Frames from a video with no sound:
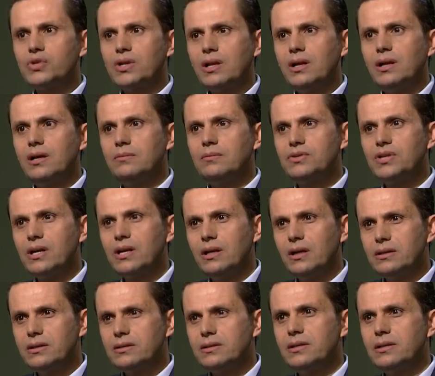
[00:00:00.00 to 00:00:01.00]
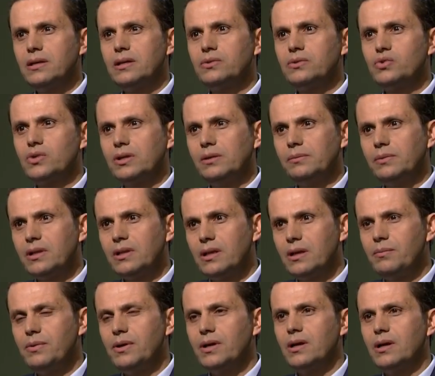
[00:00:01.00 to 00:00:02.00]
جرائم شارع الزيت جريمة نعم
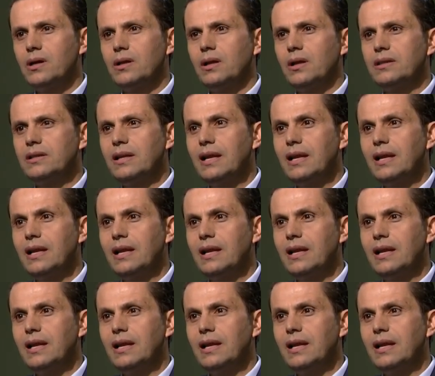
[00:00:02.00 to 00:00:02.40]
الابيار هذا